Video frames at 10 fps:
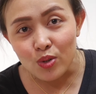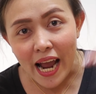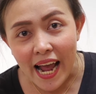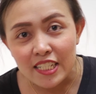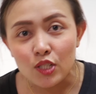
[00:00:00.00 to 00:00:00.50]

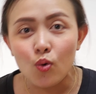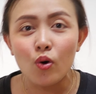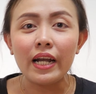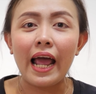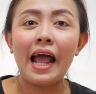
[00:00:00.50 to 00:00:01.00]

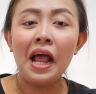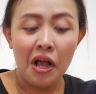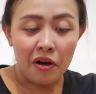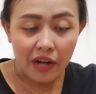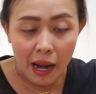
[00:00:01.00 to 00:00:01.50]
1050 นะ
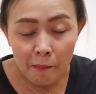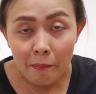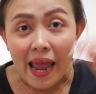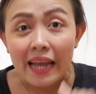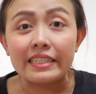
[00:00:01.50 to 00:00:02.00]
แรมม
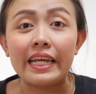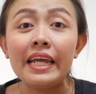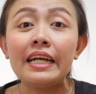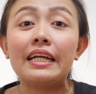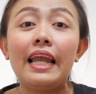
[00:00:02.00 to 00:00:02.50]
8กิ
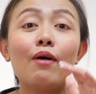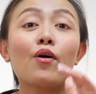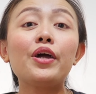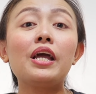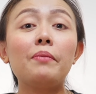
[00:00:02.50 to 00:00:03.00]
กแล้ว
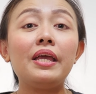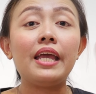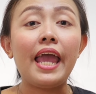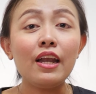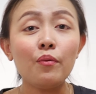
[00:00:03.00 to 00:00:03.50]
ก็ยังมี
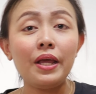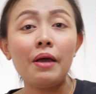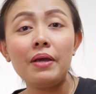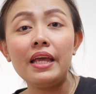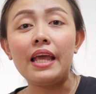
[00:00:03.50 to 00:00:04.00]

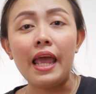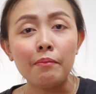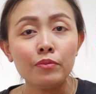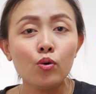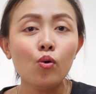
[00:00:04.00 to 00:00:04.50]
NVMe
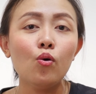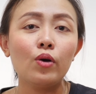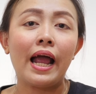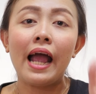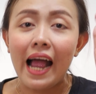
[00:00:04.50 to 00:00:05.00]
M2
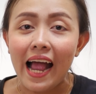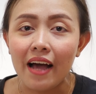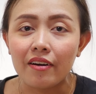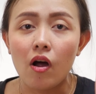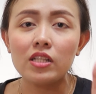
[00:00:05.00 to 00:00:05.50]
นะ
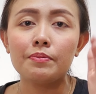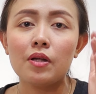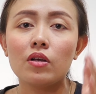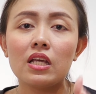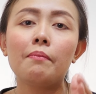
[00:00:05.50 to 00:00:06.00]

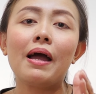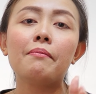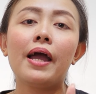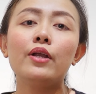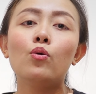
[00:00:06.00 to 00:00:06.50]
512กิกะไบ
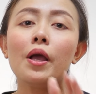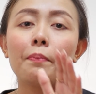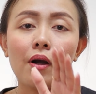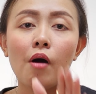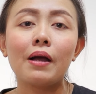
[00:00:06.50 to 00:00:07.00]
ต์มาให้ด้วย
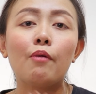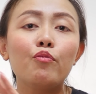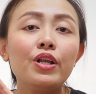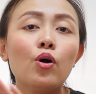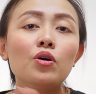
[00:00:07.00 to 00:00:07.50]
พร้อมกับ
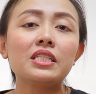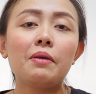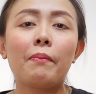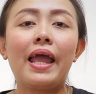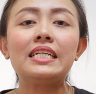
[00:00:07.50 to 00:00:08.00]
Windows
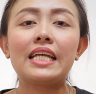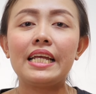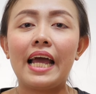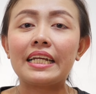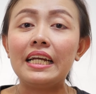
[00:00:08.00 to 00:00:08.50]
10 ไปให้ใช้
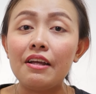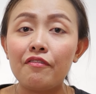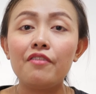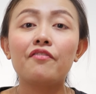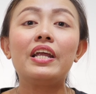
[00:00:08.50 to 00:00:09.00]
งานกันเลย
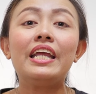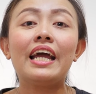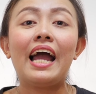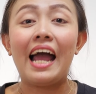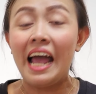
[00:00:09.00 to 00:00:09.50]
ฟรี
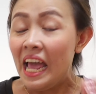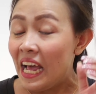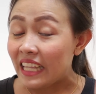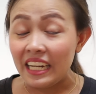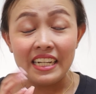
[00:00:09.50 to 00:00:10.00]
ๆ ค่ะ
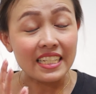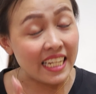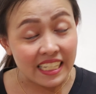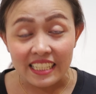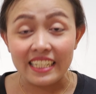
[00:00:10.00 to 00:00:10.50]
แต่เนื้อ
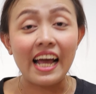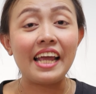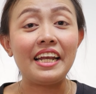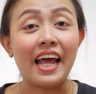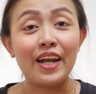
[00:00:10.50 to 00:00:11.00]
สิ่งอื่นใด
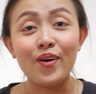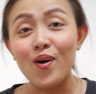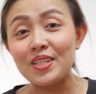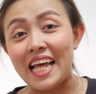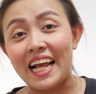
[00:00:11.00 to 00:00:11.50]
นะ น
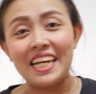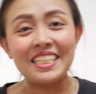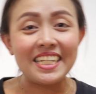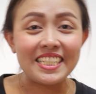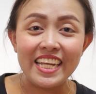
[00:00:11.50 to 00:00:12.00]
อกจาก
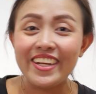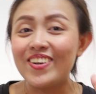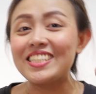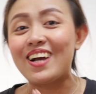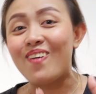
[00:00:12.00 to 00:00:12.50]
SSD น
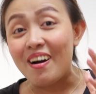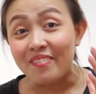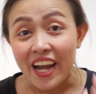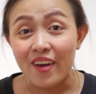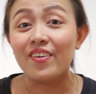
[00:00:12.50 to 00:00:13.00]
อกจากความ
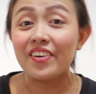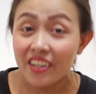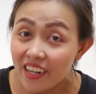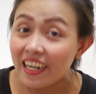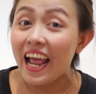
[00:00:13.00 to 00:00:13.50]
แรงของเค
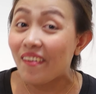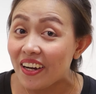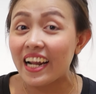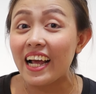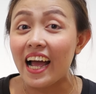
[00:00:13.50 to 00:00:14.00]
รื่องแล้ว
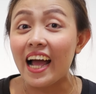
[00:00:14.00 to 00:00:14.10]
เนี่ยนะ